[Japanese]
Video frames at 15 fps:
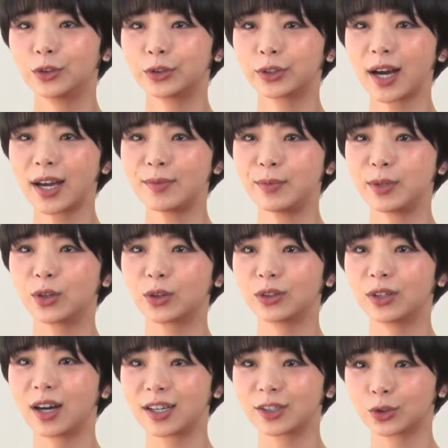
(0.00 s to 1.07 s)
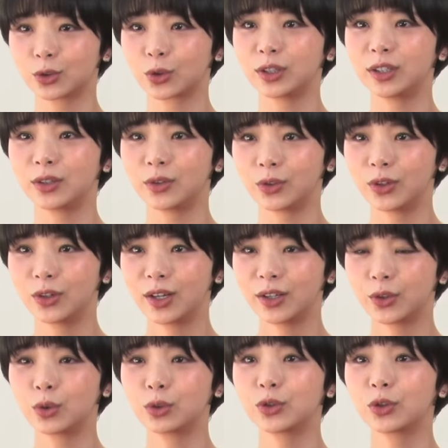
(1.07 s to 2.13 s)
深い魅力がある鳥の
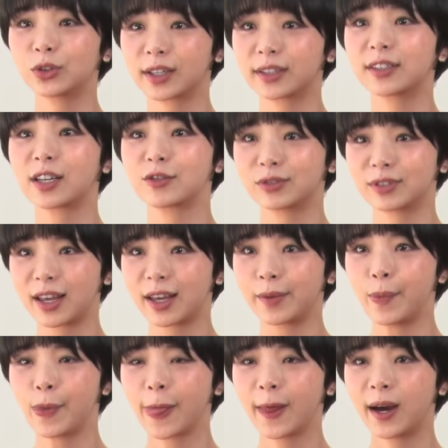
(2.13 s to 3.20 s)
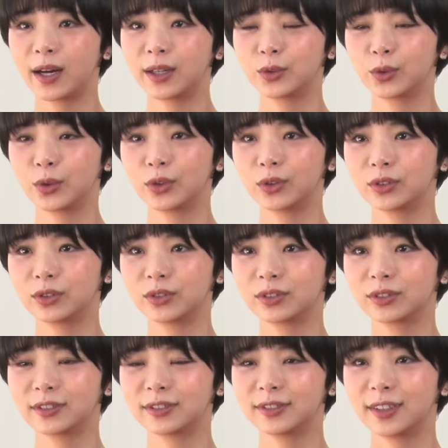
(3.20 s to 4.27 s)
表情だったので、あ
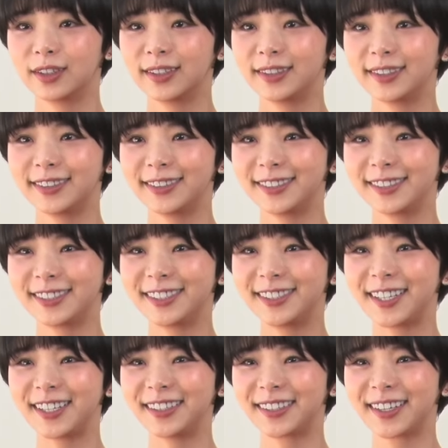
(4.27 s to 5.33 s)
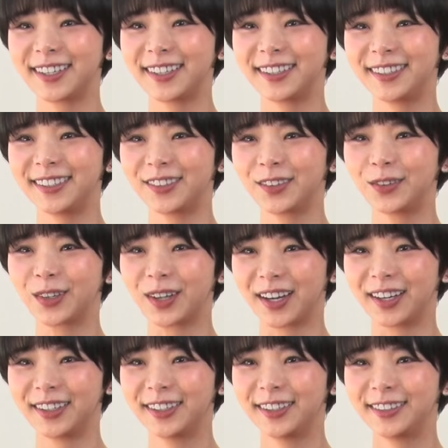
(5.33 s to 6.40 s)
のー、自然体という
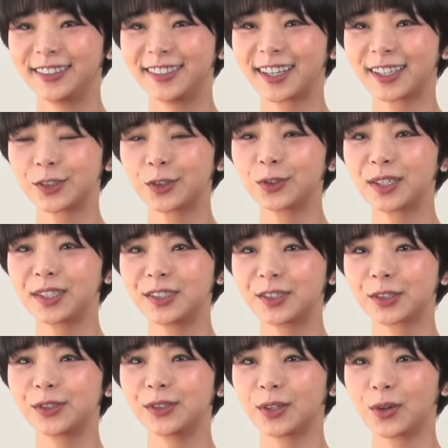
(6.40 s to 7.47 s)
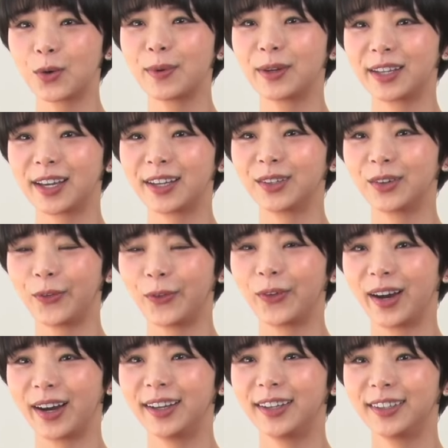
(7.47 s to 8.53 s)
か、なんかそんなに作り込まない方
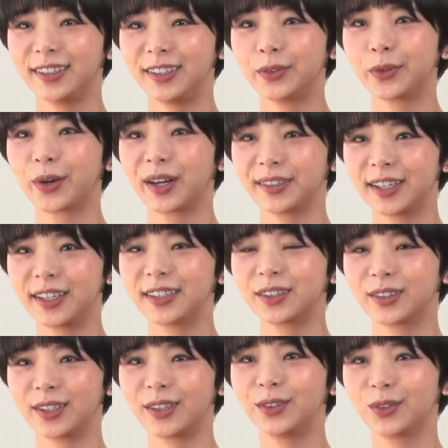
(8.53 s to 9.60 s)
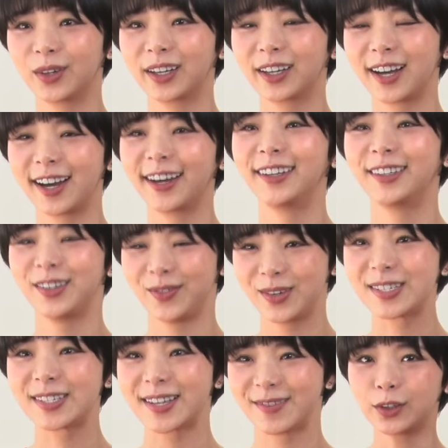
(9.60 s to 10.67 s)
がいいのかなっていうのは考えてま
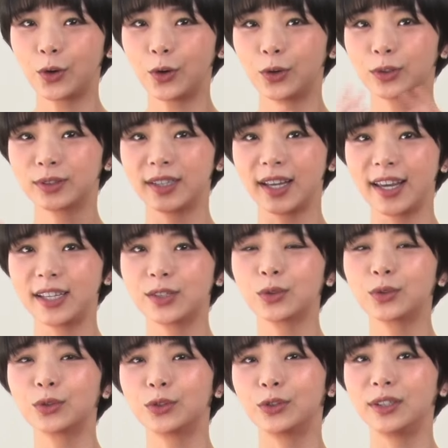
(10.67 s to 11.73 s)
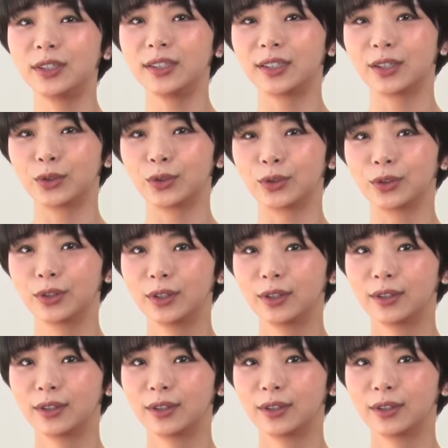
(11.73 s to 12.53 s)
した。こう映像の雰囲気を